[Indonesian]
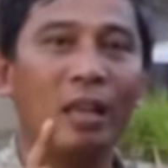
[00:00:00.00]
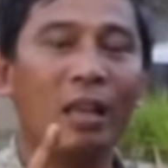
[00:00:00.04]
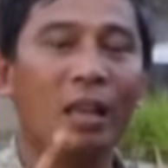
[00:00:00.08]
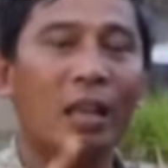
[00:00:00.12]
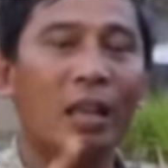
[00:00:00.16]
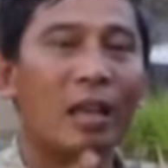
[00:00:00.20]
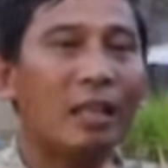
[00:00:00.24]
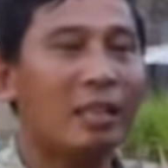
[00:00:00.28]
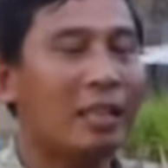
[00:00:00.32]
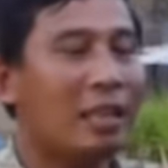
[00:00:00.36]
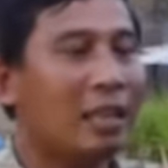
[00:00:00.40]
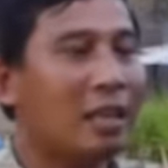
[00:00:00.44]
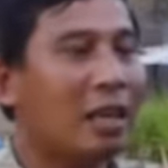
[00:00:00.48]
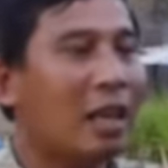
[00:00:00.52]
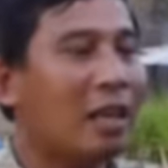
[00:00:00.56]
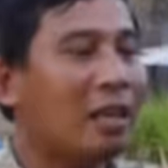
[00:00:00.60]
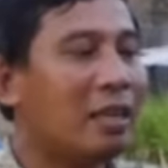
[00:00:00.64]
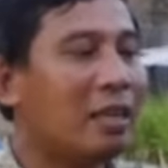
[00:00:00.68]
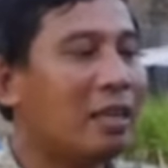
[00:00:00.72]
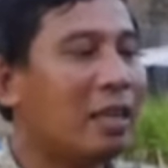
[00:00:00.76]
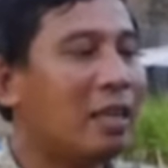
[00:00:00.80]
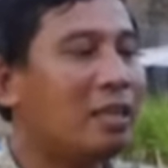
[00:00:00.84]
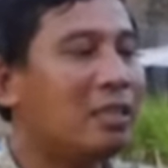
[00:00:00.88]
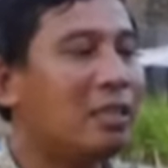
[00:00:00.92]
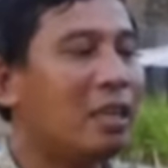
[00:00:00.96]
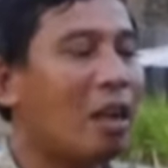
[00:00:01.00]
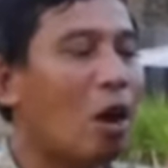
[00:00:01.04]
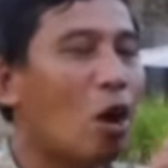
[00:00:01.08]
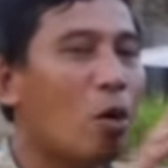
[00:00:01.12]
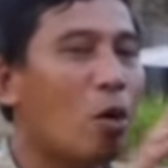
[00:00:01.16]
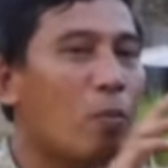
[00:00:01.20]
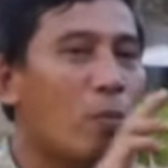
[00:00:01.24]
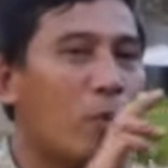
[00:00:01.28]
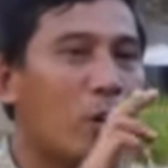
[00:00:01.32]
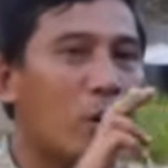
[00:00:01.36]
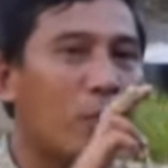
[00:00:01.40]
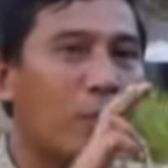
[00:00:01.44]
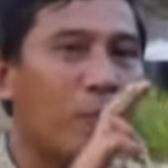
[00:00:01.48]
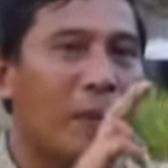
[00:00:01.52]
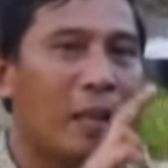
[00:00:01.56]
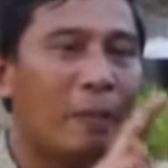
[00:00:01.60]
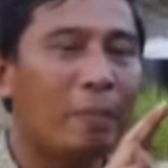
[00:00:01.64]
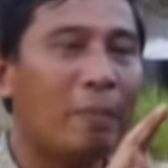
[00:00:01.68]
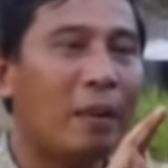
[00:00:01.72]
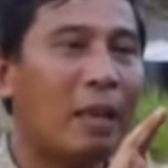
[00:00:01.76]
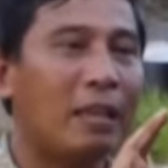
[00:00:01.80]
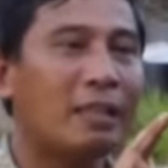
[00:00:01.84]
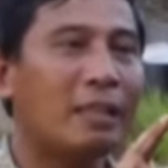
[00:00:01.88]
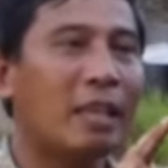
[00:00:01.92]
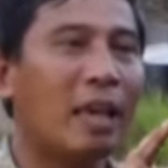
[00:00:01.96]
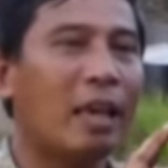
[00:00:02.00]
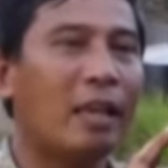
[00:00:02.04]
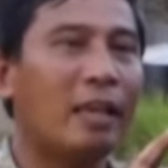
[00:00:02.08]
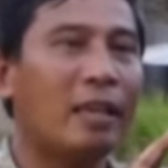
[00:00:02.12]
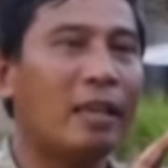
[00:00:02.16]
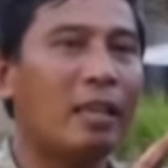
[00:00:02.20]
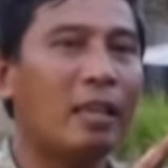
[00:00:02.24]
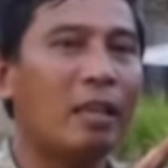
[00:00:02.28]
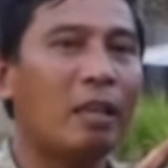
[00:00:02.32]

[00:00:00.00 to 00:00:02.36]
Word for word: Ketika dia setelah umur 14 hari,